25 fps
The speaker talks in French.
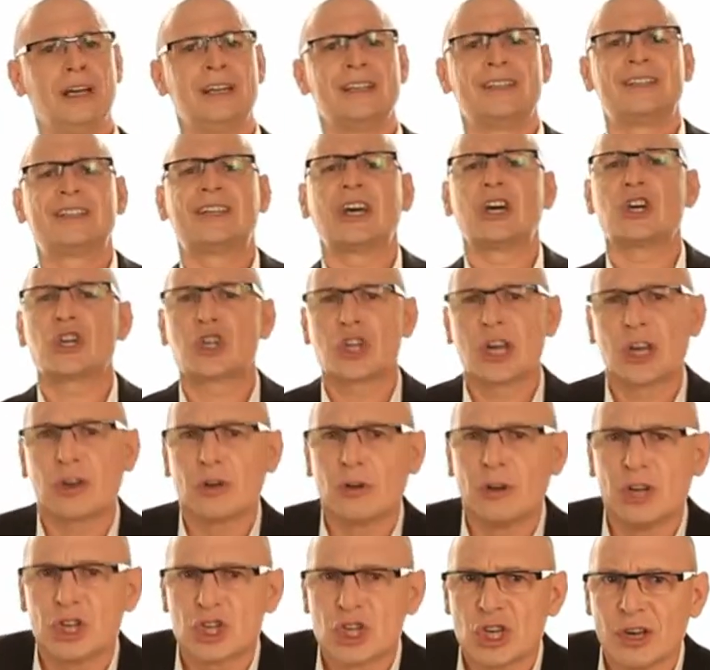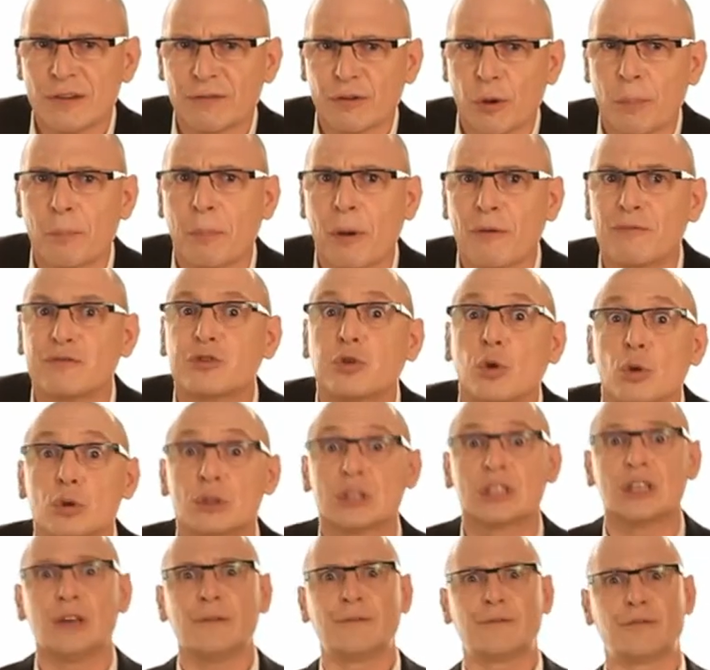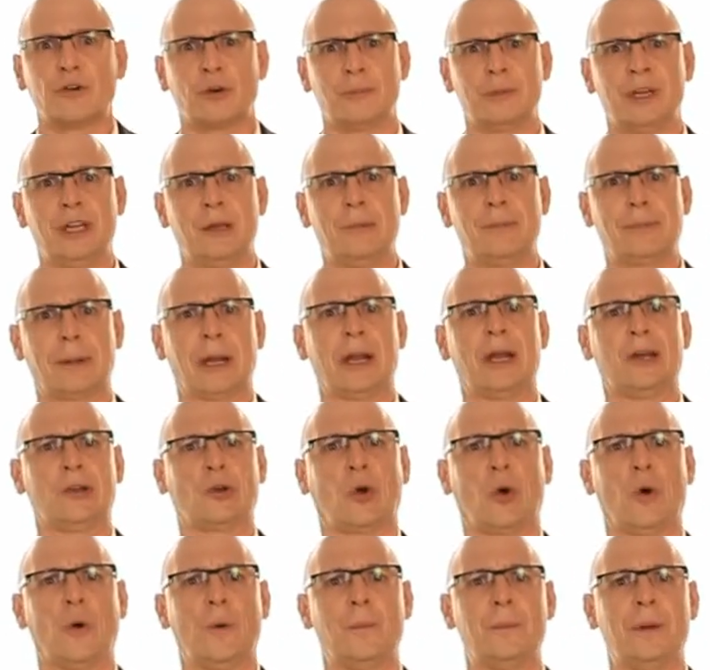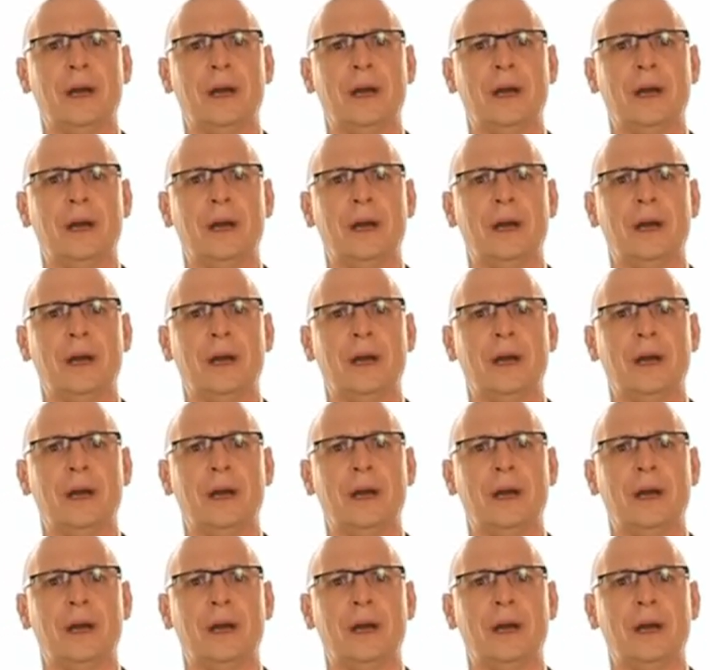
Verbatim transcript: sachez que les chiffres peuvent aussi former des palindromes.